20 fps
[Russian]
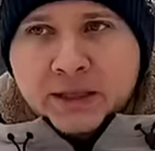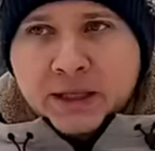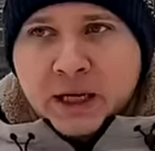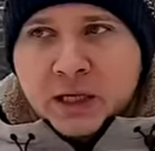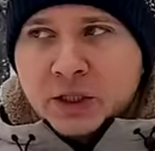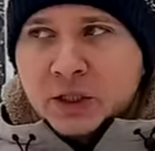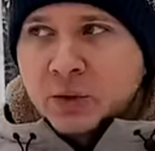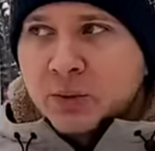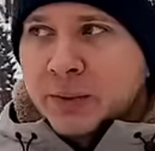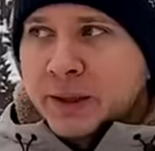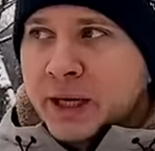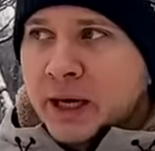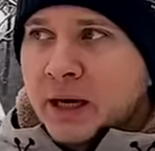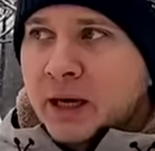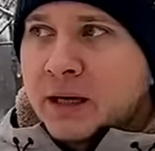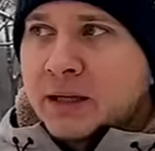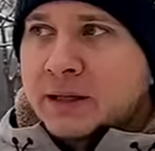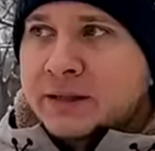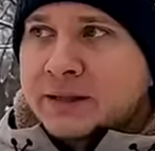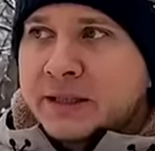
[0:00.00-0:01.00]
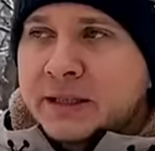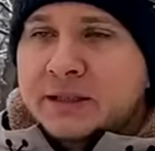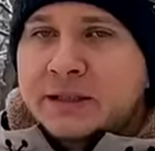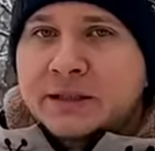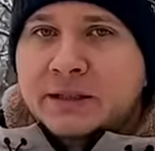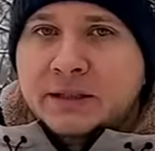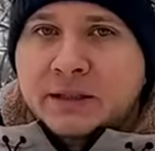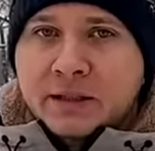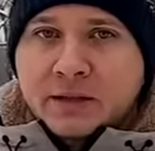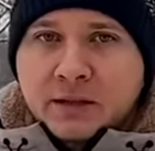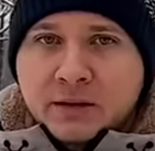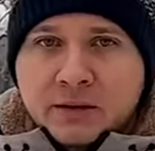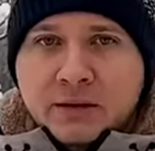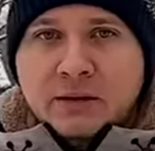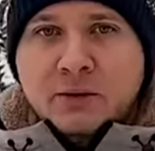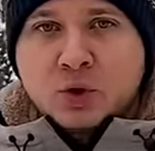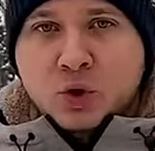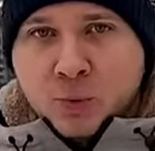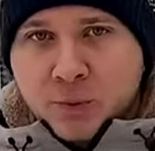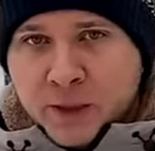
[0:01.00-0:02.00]
Также у меня здесь э,
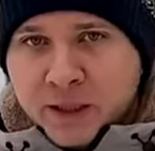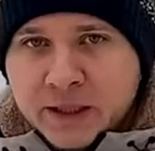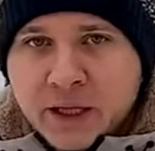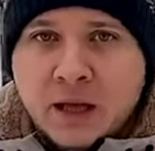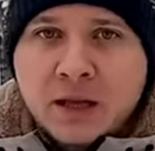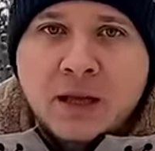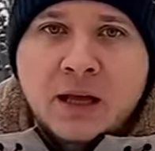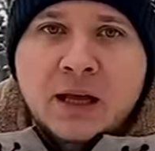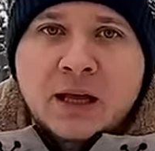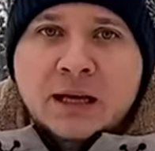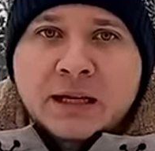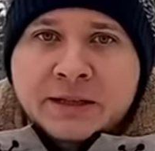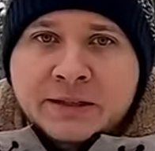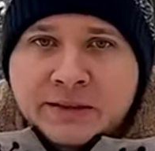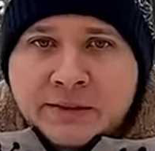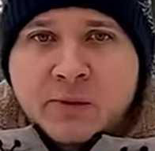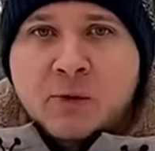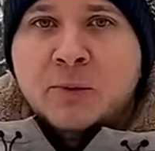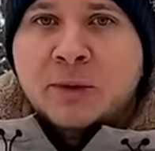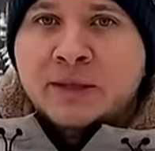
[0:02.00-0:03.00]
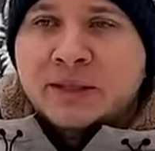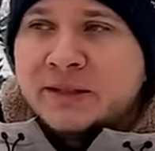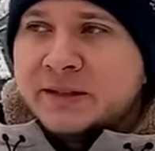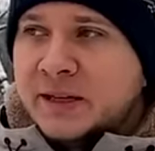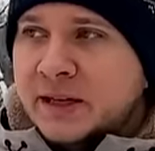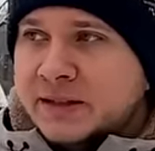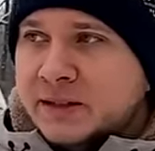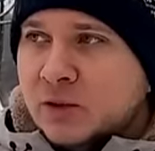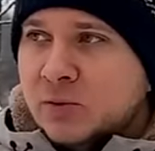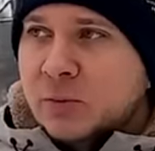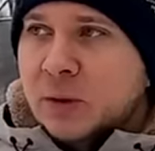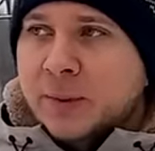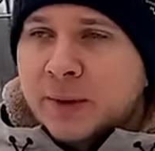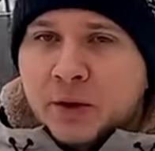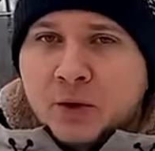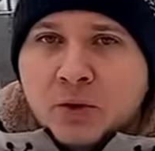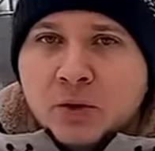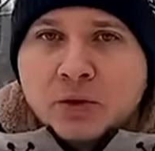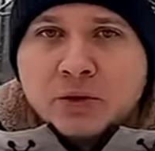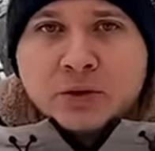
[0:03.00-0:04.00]
YouTube-канал, с него монетизация у меня
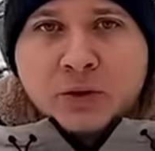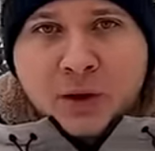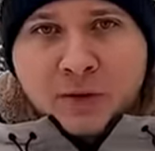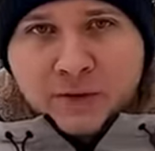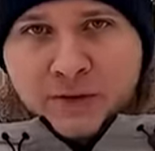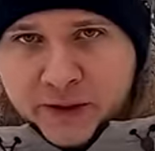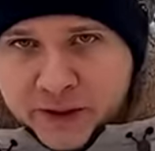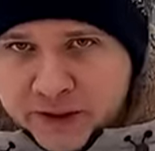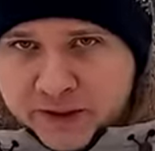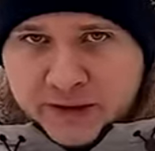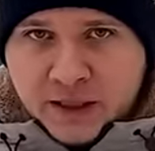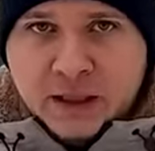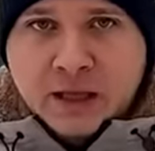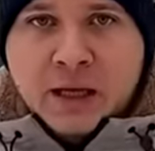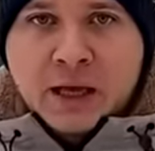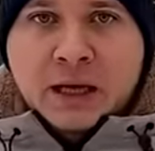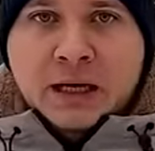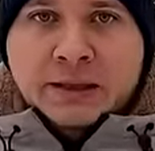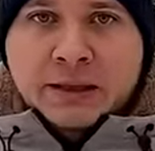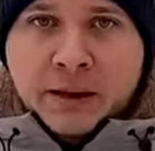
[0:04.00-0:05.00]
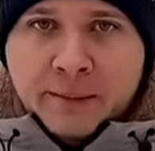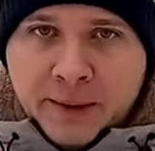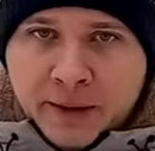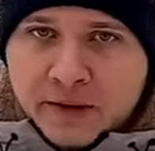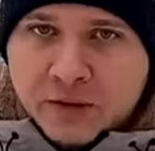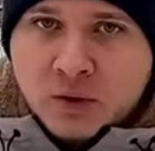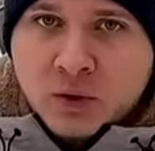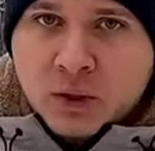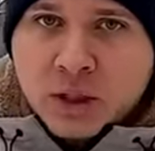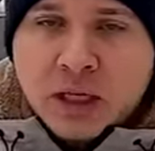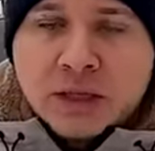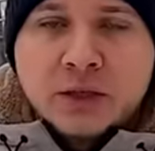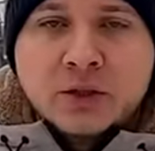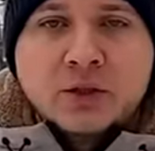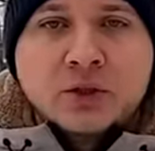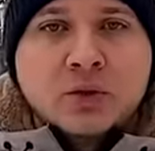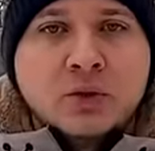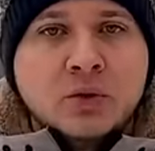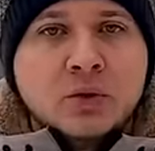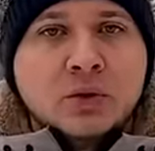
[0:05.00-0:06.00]
приходит сюда, в Кыргызстан, на местную
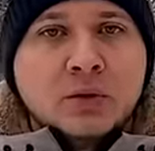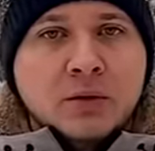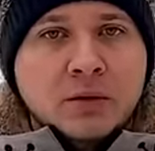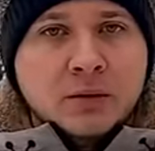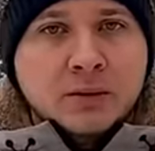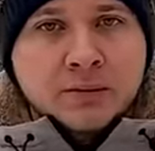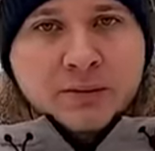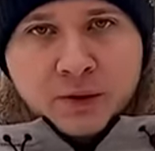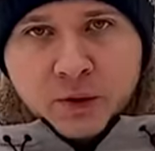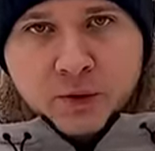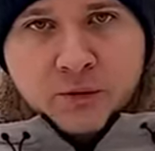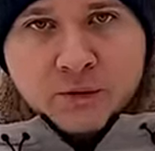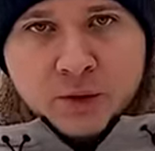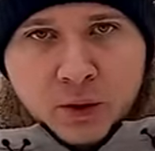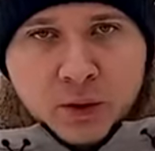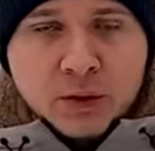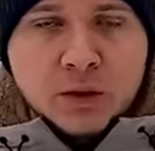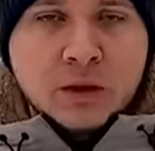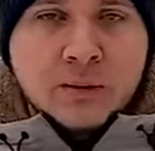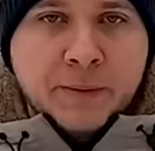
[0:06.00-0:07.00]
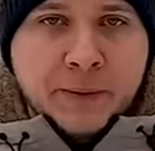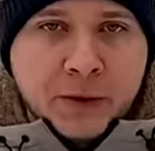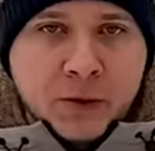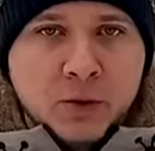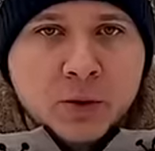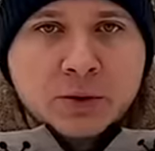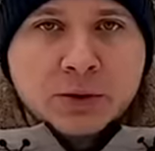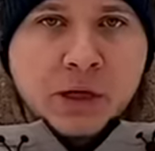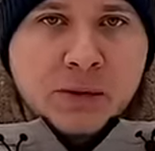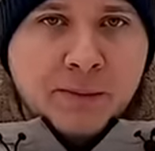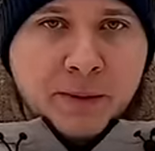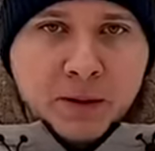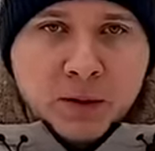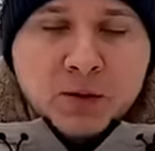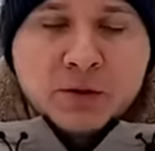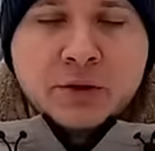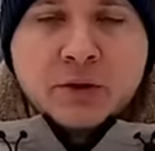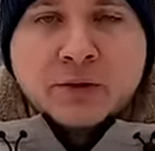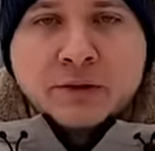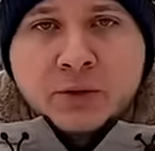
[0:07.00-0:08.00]
карточку, все в долларах, приходит как
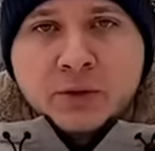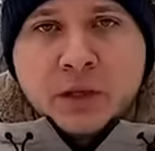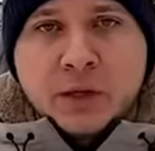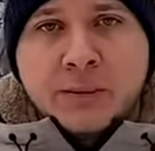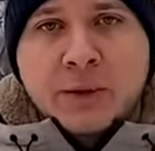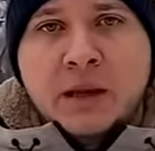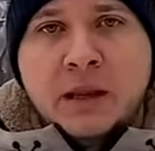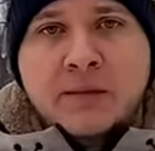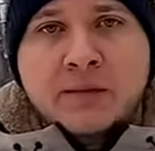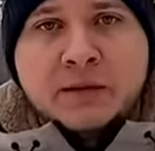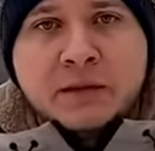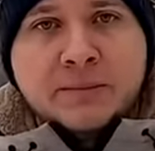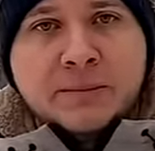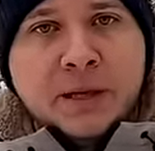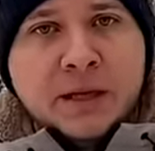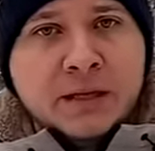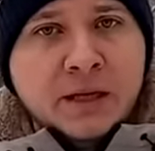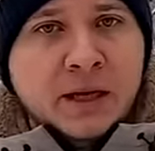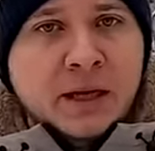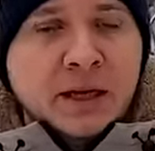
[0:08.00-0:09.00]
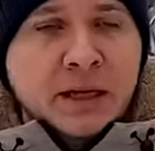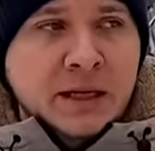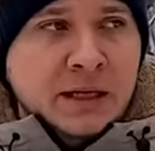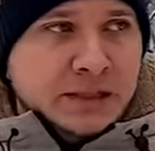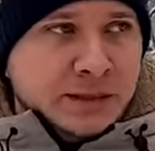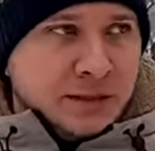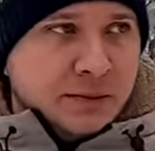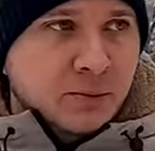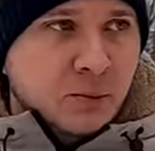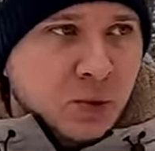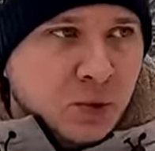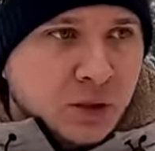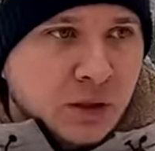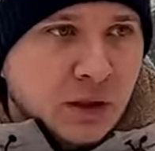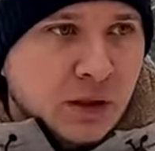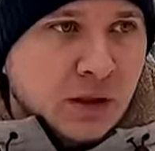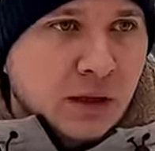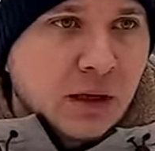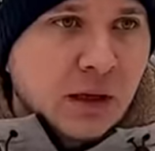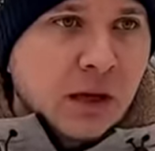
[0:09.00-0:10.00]
положено, все нормально в этом плане. Здесь
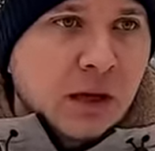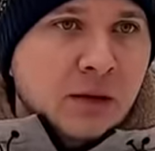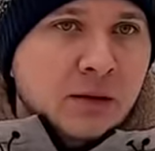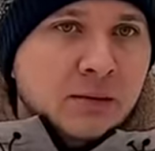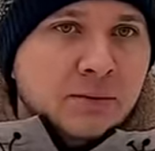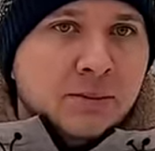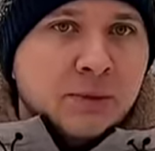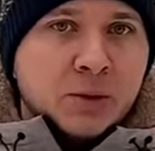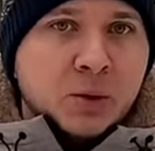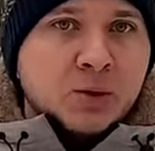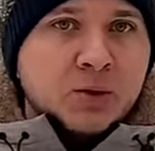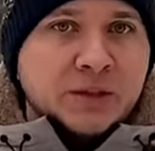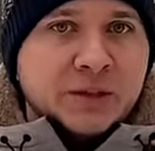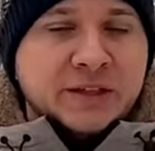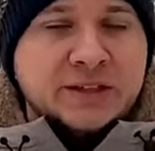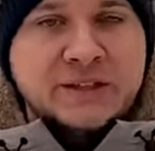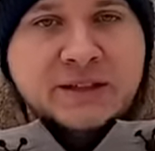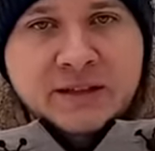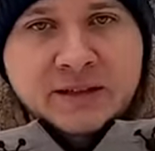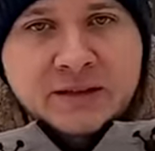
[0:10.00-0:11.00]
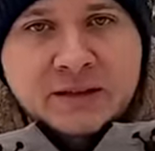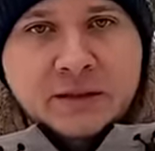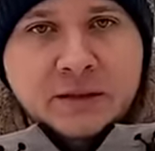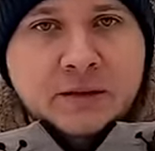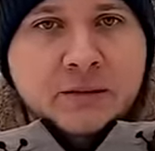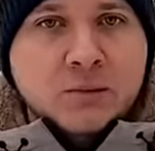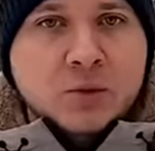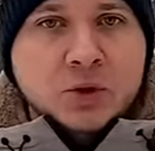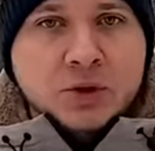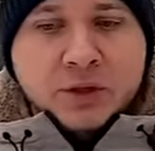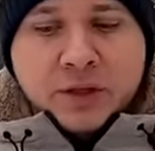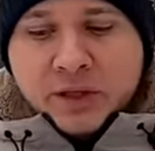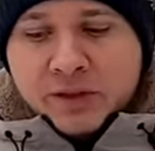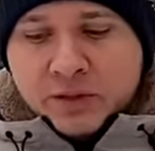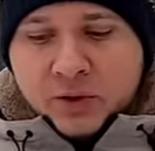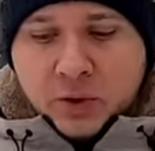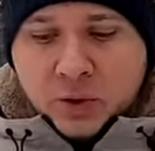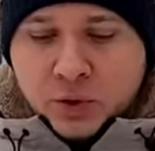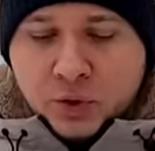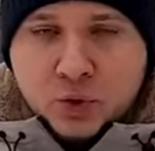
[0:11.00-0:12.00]
можно подключить AdSense, и можно
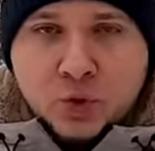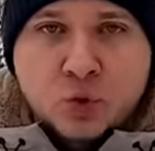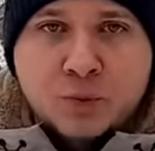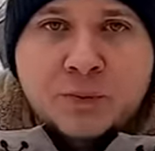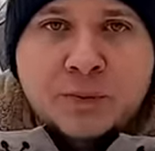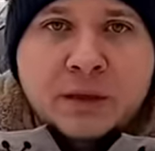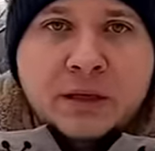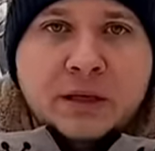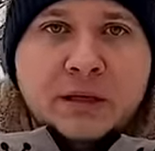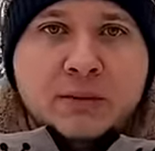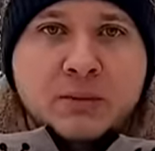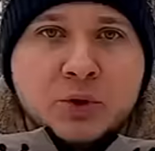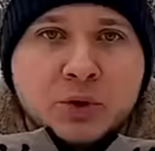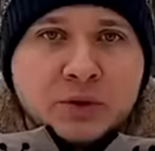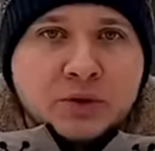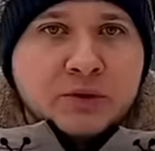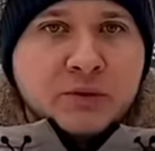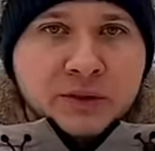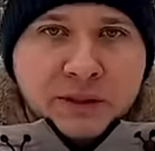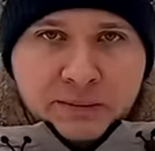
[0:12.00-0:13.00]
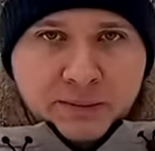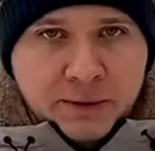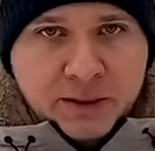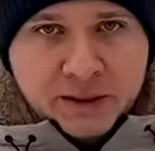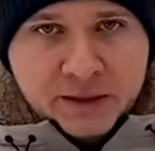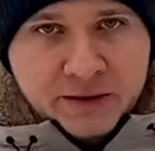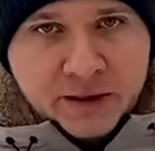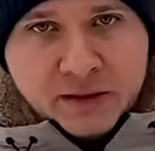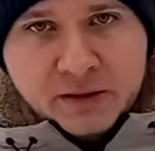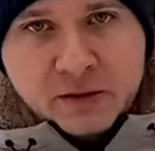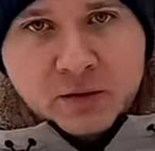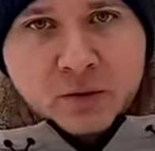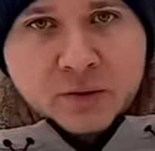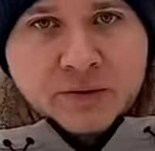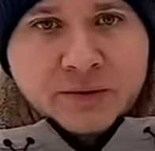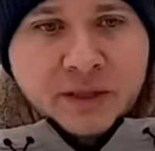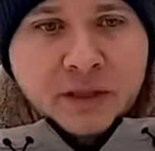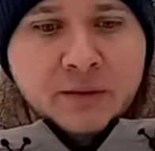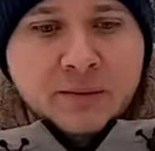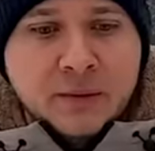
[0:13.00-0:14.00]
настроить YouTube, и можно уводить монетизацию, и в
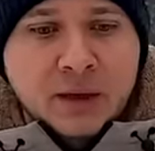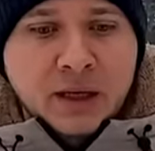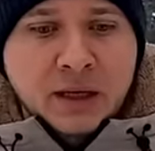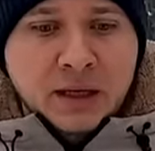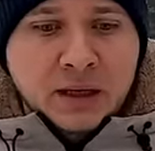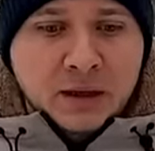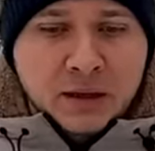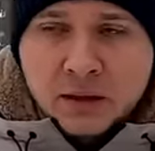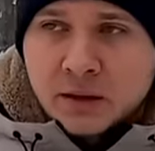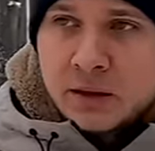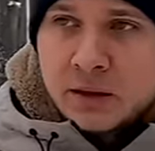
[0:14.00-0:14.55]
целом Э,